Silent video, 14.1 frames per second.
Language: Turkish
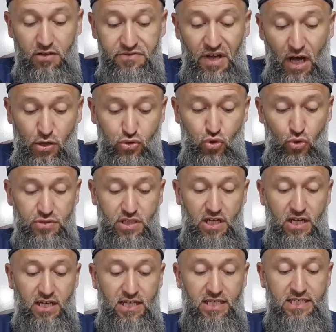Daha
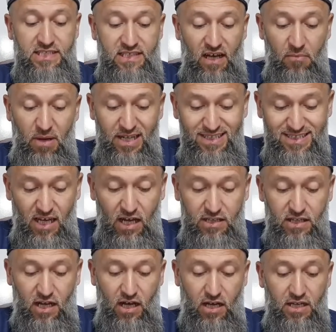sonra
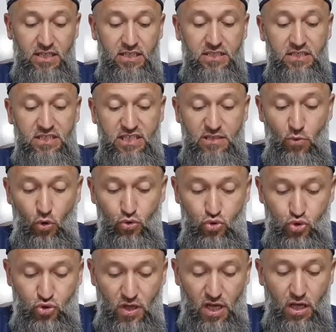Samandağ'da
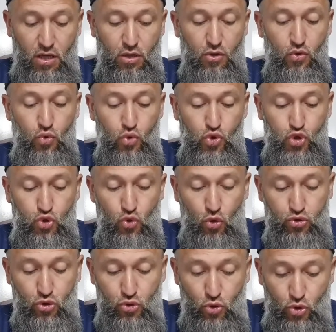20.13'te
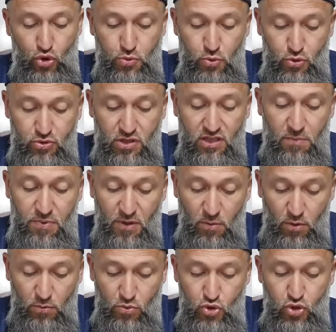3.9 büyüklüğünde deprem
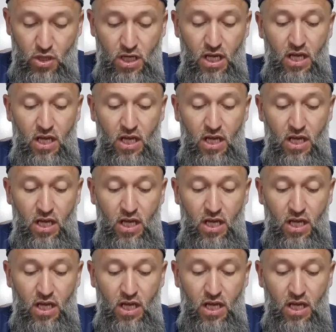olmuş.